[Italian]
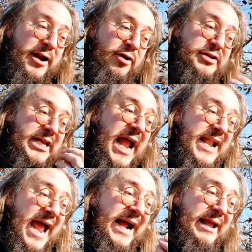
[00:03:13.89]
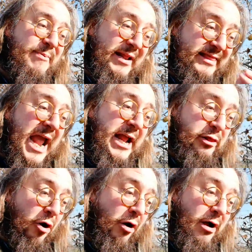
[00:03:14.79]
non sei neanche
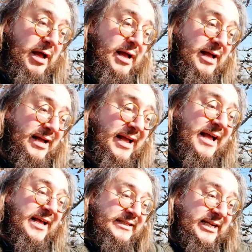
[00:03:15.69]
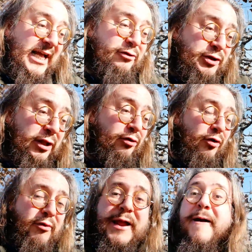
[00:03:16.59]
partito. Sei stato
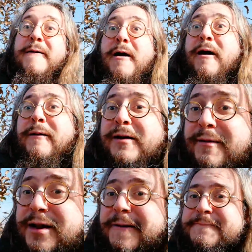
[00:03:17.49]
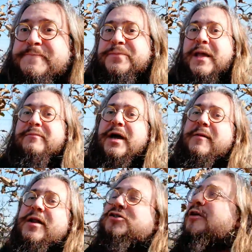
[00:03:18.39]
seduto qui. Ma come, ma
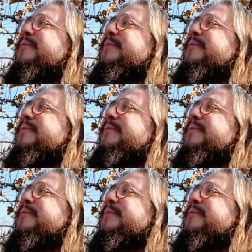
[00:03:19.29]
come non sono